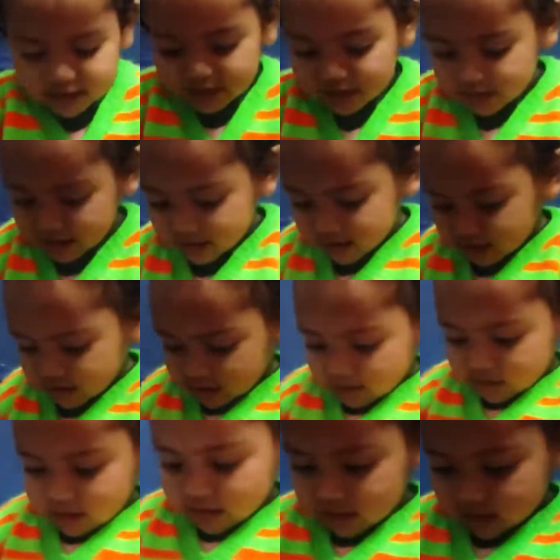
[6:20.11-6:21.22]
तो गाड़ी तो
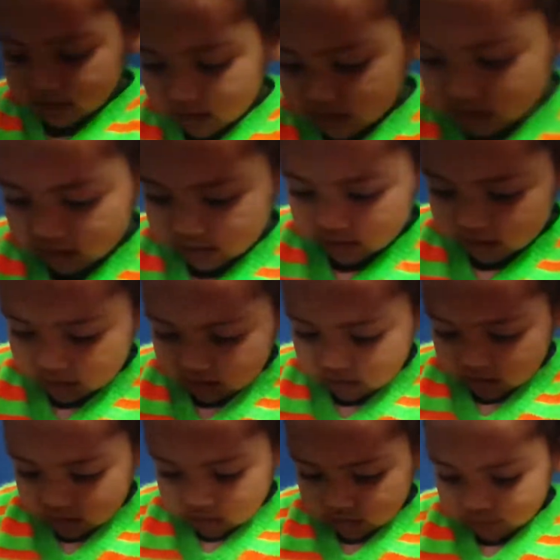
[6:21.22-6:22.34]
ठीक है पर तेरे स्वेटर कौन
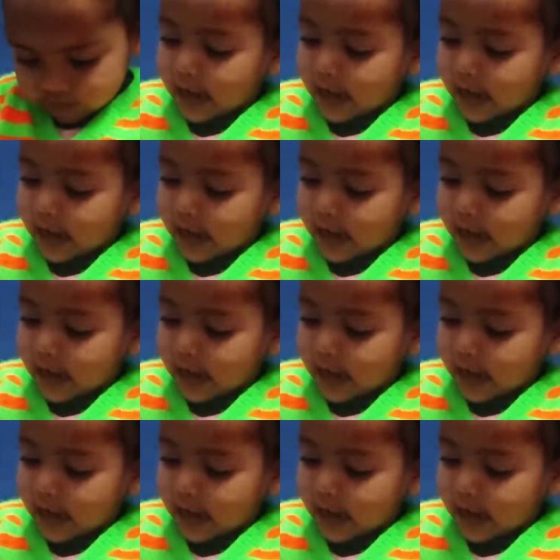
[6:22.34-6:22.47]
लेके आया